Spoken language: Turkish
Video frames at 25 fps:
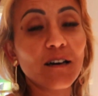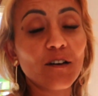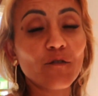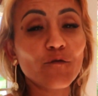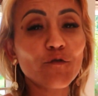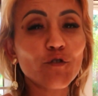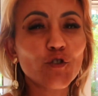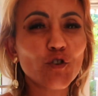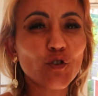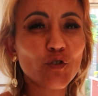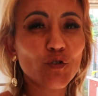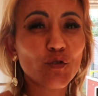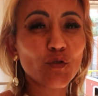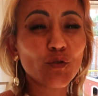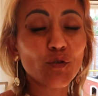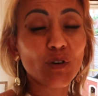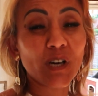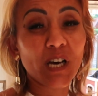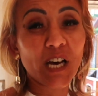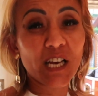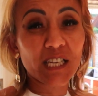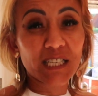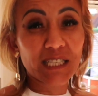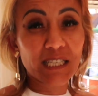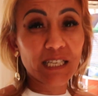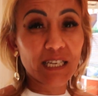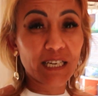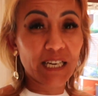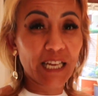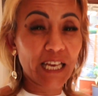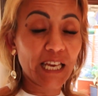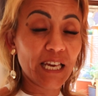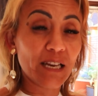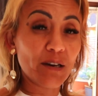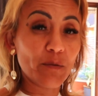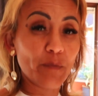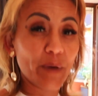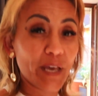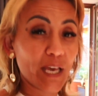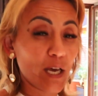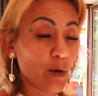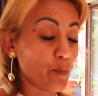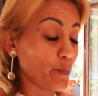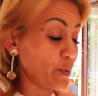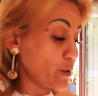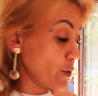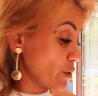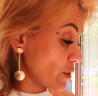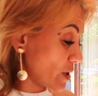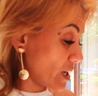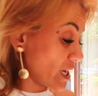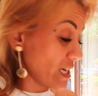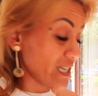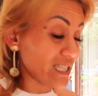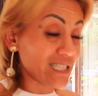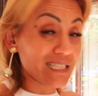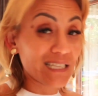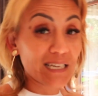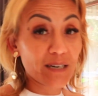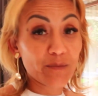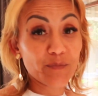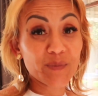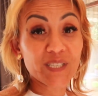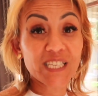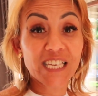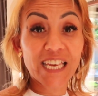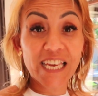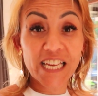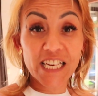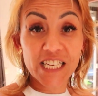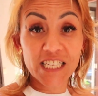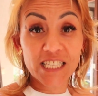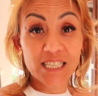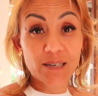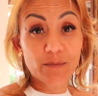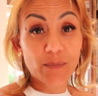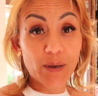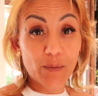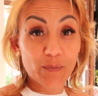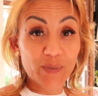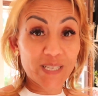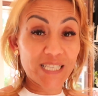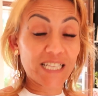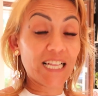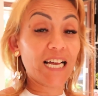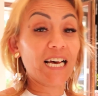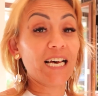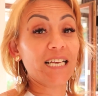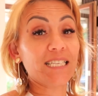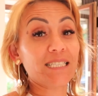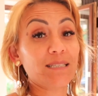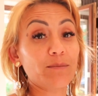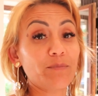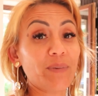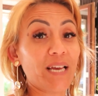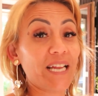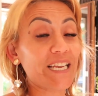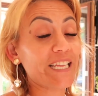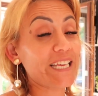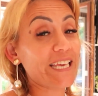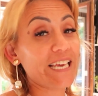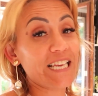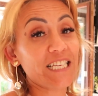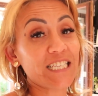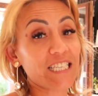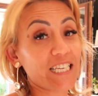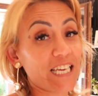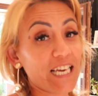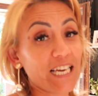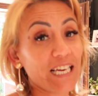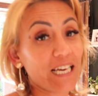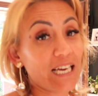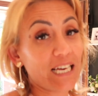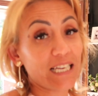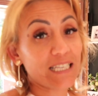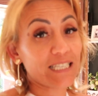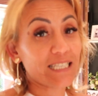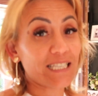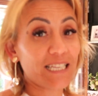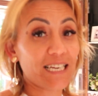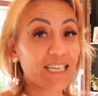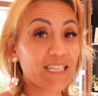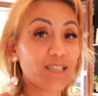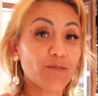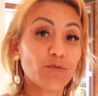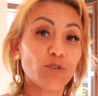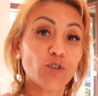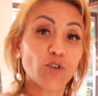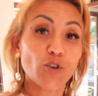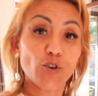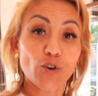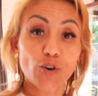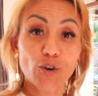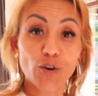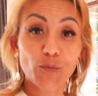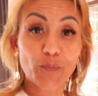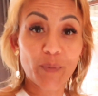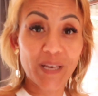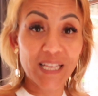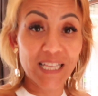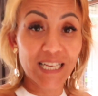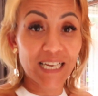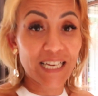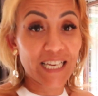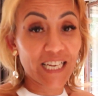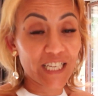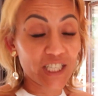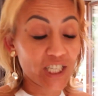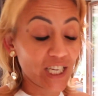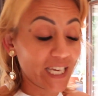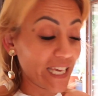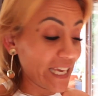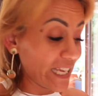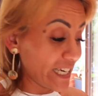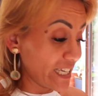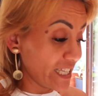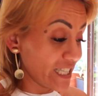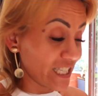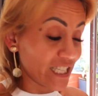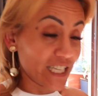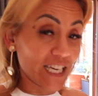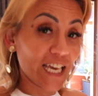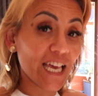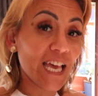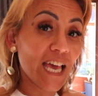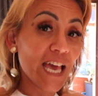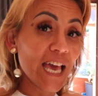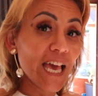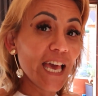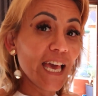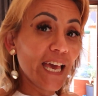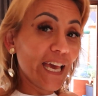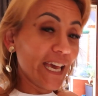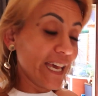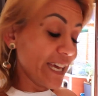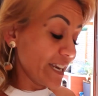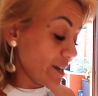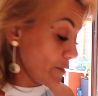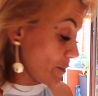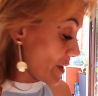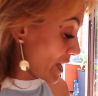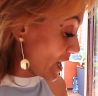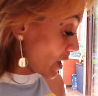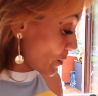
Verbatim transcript: e, vücutu kasları erime yapıyor. Kaslarımızı geliştirmemiz lazım. Yani gençken kaslarda bir şey yok. Belirli yaşa gelince erime